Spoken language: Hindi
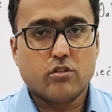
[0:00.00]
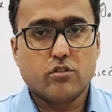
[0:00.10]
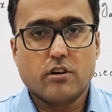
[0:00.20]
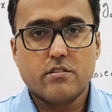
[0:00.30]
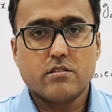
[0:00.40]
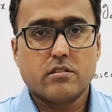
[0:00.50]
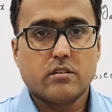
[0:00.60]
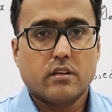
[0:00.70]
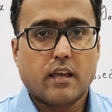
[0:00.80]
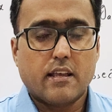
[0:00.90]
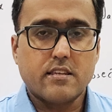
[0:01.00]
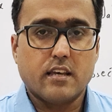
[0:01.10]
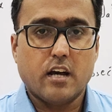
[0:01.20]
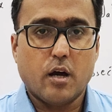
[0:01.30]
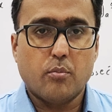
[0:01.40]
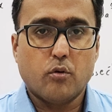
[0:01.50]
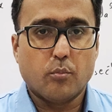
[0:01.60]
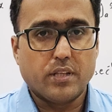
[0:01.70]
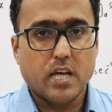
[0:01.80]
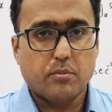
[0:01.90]
हेलो स्टूडेंट्स कैसे हैं
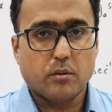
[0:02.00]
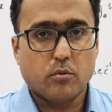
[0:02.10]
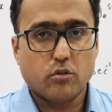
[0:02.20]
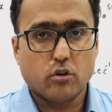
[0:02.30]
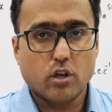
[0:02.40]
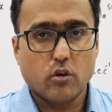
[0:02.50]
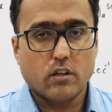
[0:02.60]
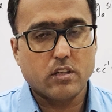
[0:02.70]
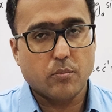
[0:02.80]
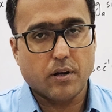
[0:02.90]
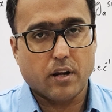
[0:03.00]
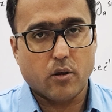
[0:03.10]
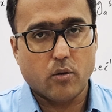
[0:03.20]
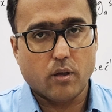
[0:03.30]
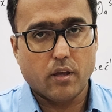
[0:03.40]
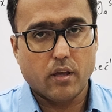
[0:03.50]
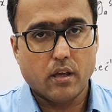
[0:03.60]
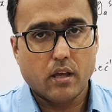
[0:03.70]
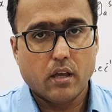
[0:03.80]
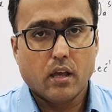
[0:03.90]
आप उम्मीद है आप सब खुश होंगे और अच्छा पढ़ रहे होंगे
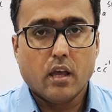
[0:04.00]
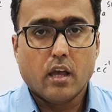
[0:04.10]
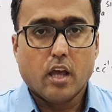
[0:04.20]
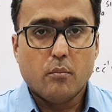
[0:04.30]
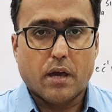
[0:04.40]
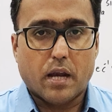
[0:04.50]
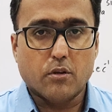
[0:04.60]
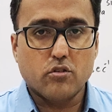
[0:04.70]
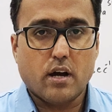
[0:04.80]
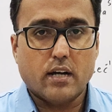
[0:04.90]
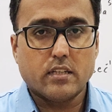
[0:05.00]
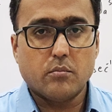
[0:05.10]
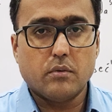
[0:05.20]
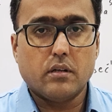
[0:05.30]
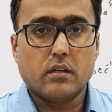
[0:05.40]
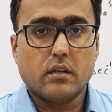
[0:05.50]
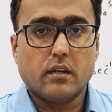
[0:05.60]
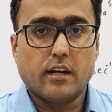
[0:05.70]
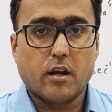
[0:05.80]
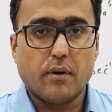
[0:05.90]
प्यारे बच्चों आज हम
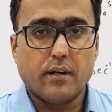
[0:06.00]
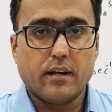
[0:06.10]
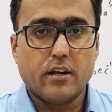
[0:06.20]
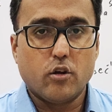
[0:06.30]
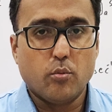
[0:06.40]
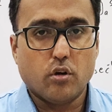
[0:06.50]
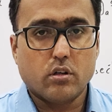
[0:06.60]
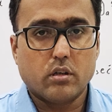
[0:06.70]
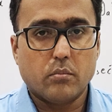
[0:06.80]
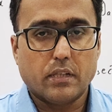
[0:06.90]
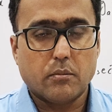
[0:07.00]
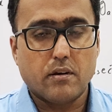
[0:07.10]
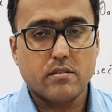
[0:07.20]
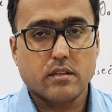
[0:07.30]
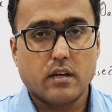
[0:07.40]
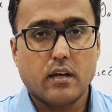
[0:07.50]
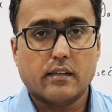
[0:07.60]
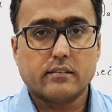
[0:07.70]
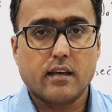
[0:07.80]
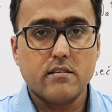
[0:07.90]
इंटरमीडिएट न्यू बुक मैथमेटिक्स का
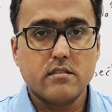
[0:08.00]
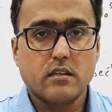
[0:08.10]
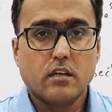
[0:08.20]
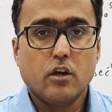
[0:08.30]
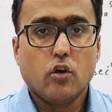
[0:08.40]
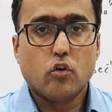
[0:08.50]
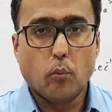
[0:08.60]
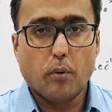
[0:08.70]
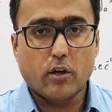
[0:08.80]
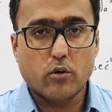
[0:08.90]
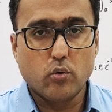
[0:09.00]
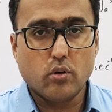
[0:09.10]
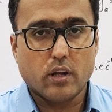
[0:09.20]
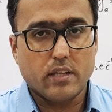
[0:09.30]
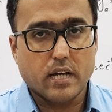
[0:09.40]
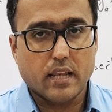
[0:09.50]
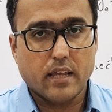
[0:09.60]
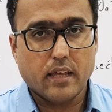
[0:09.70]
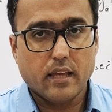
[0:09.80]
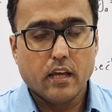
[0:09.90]
एक्सरसाइज 2.2 करने जा
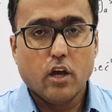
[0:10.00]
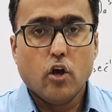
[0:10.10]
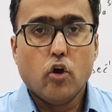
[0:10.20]
रहे हैं